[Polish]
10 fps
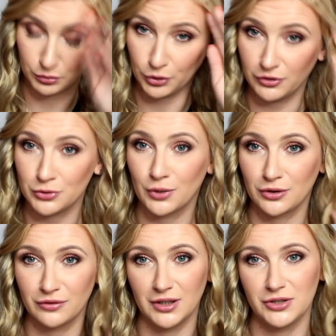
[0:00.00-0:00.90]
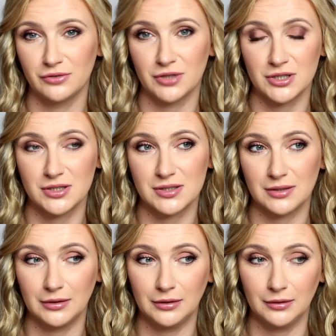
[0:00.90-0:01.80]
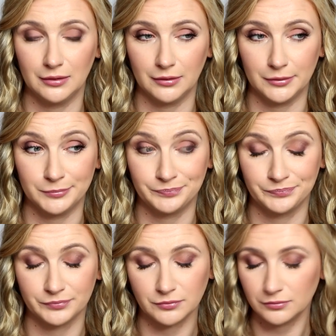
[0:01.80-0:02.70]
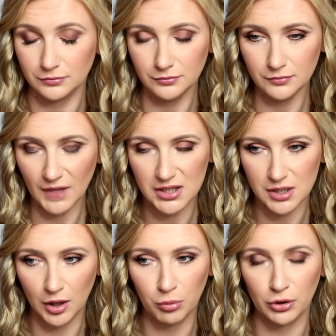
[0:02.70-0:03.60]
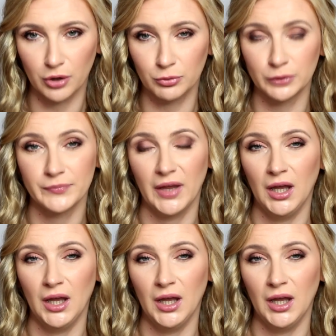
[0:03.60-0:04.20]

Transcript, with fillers: ponieważ uratowali się właśnie z tej, y, z tego pogromu,